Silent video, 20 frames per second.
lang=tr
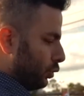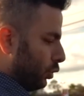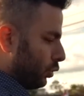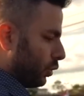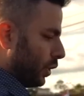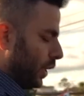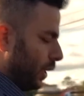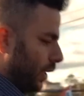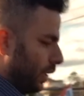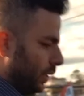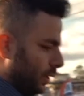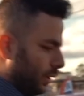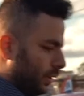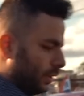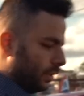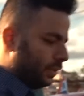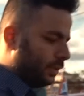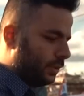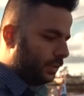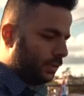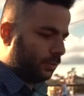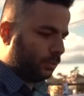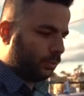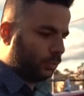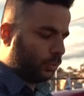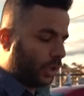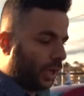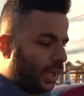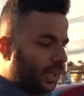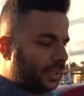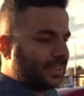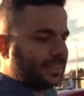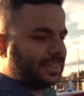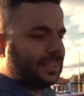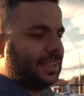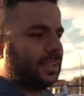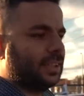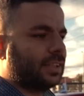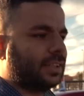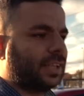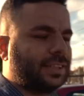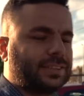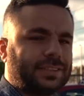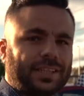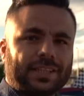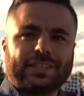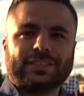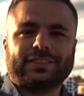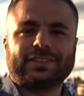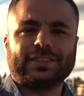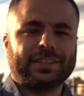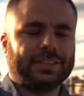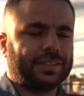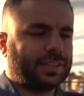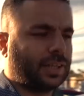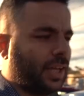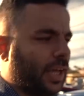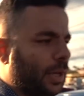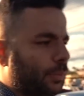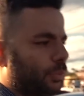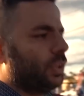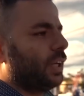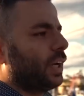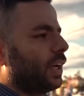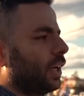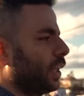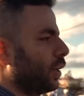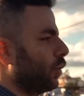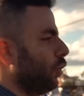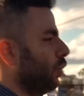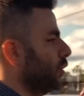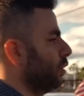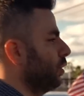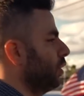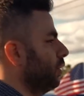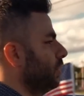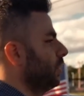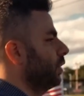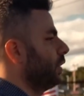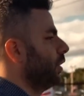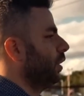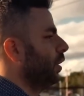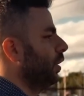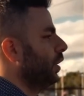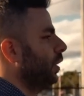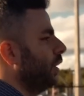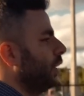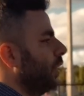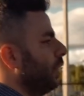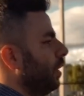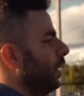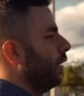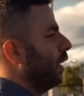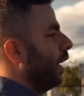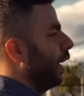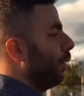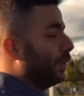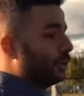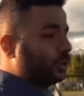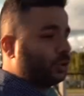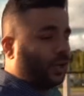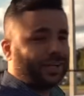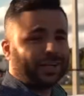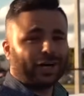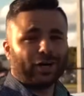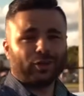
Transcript: sonra 6 silindirden 8 silindire hepsine kadar oldu. Ama şu an